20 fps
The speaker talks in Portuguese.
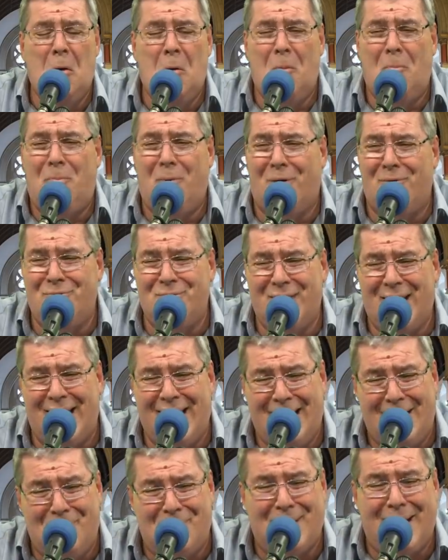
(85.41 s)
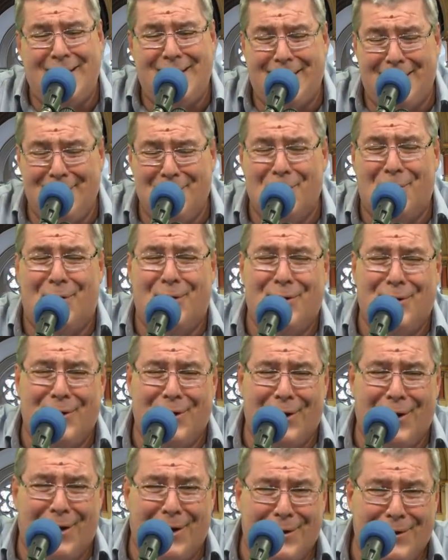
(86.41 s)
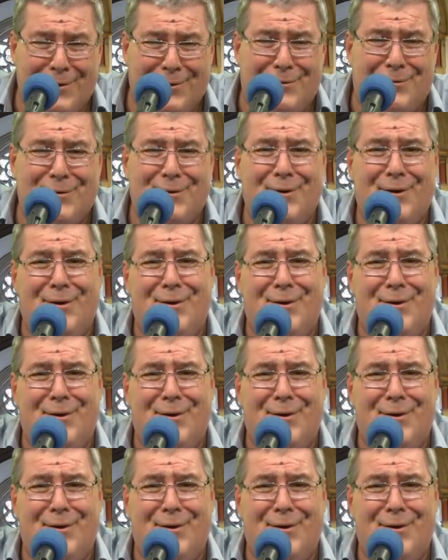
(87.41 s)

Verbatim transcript: o povo na época era ignorante,